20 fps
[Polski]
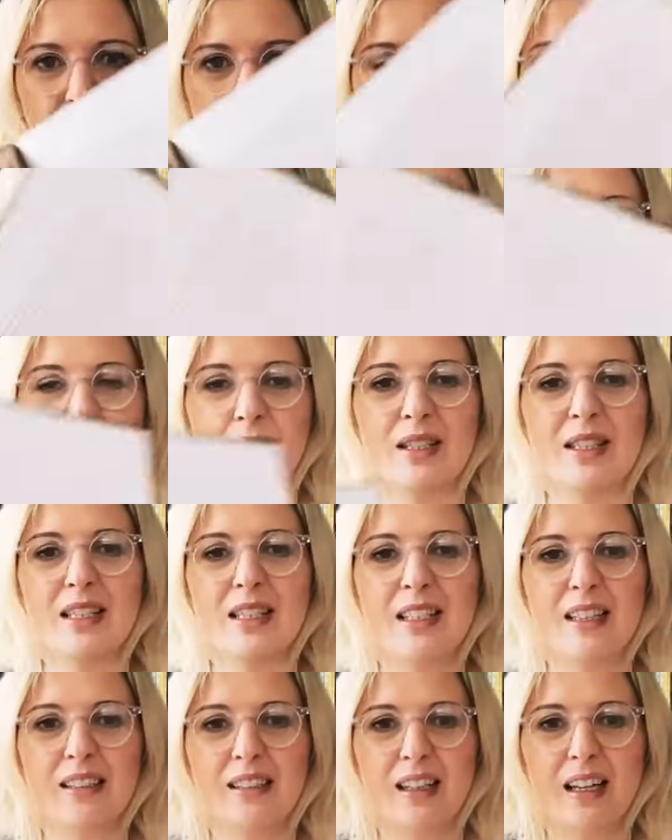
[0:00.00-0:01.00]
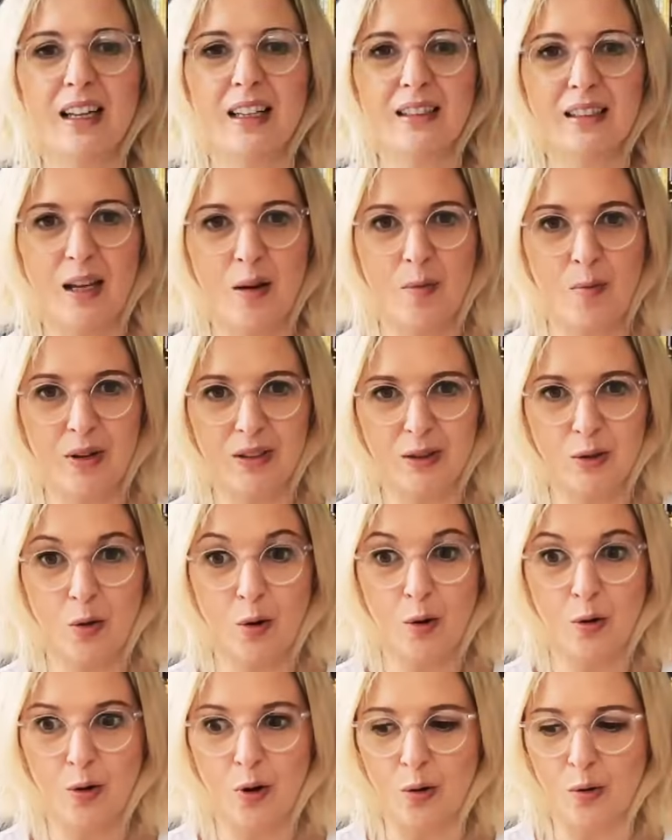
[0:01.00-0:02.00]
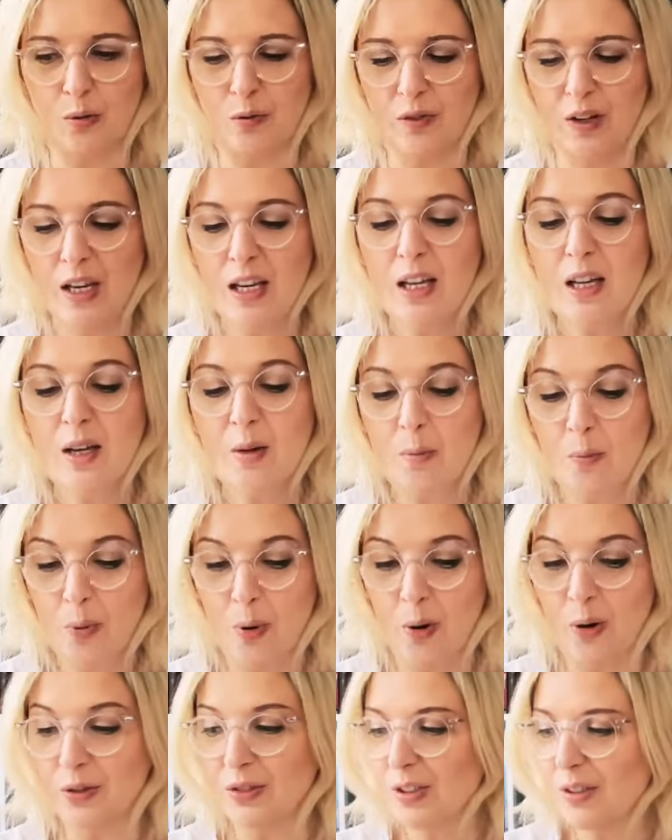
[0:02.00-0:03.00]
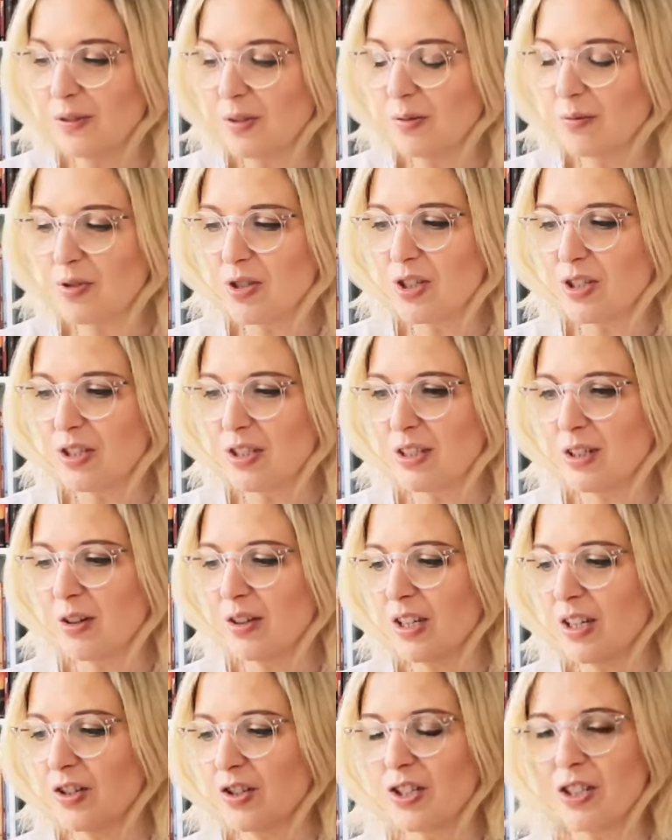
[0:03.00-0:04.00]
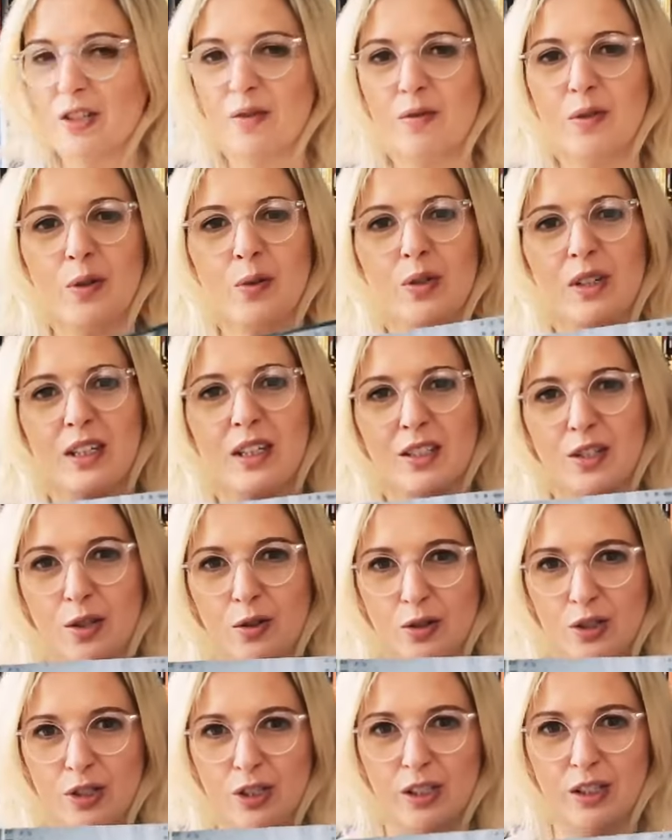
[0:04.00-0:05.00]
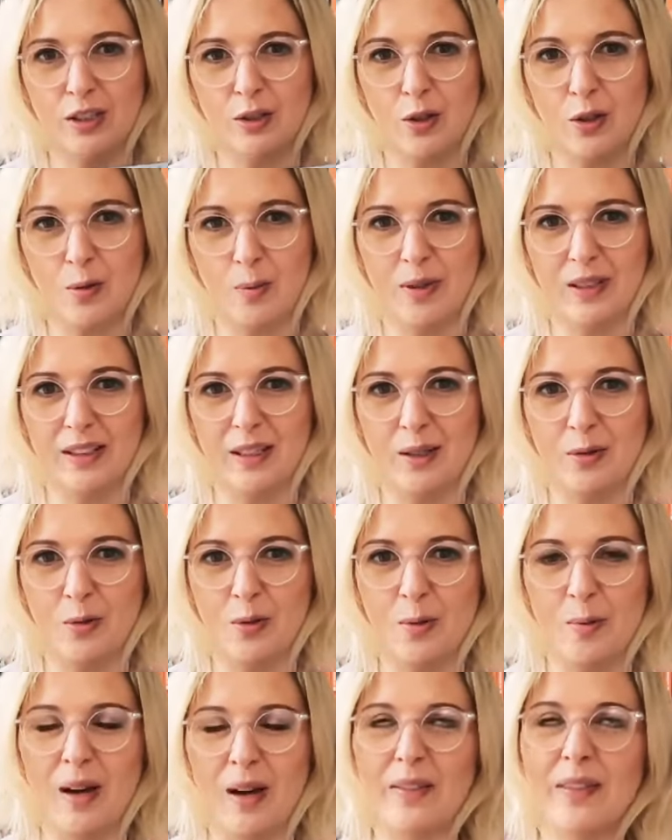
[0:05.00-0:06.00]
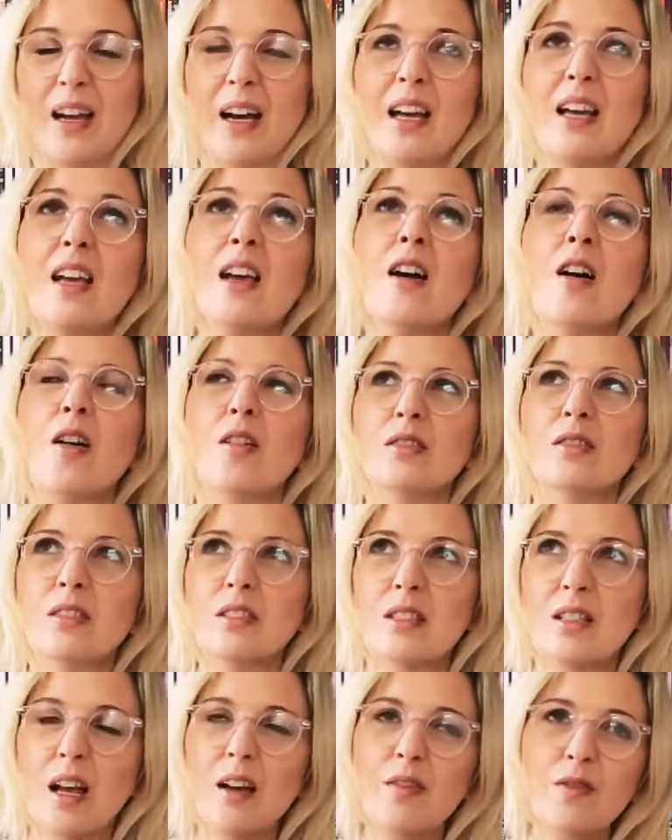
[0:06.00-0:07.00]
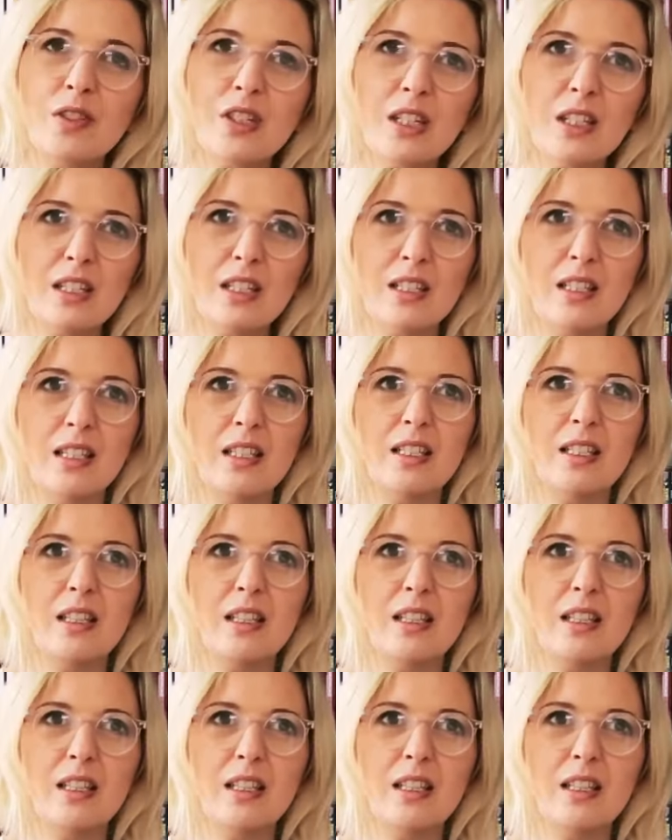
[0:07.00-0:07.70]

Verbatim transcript: informacje na temat kolorów. Bo nie wiem, czy kojarzycie w ogóle książki Torbena Kulmana. On zawsze gdzieś